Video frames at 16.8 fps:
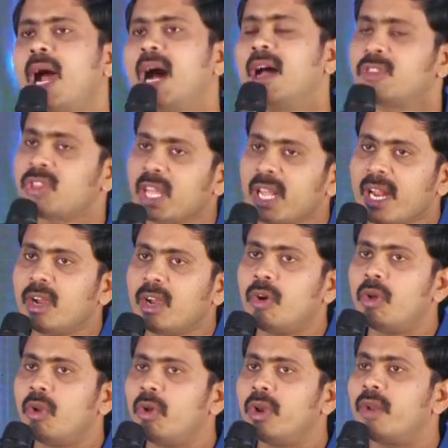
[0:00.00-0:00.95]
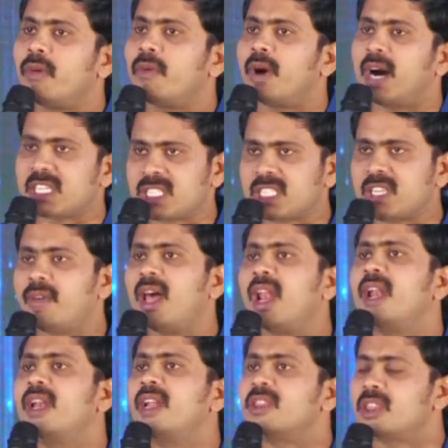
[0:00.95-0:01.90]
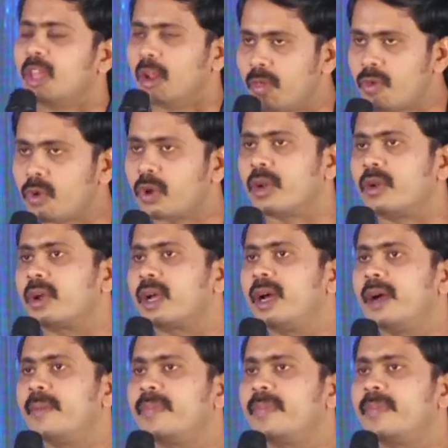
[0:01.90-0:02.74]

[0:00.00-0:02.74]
అంతరంగంలో ఉన్న వాస్తవాలన్నీ తెలుసు గనుక